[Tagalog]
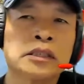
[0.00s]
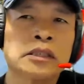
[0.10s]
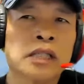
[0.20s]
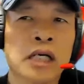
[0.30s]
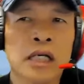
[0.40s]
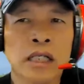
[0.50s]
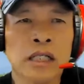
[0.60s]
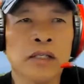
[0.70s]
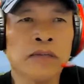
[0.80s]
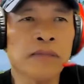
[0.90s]
sa
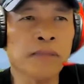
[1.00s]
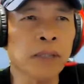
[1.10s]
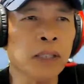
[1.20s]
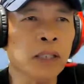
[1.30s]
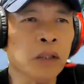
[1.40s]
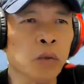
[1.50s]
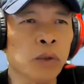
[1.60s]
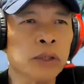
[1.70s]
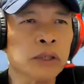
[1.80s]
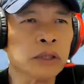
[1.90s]
AFP
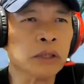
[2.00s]
West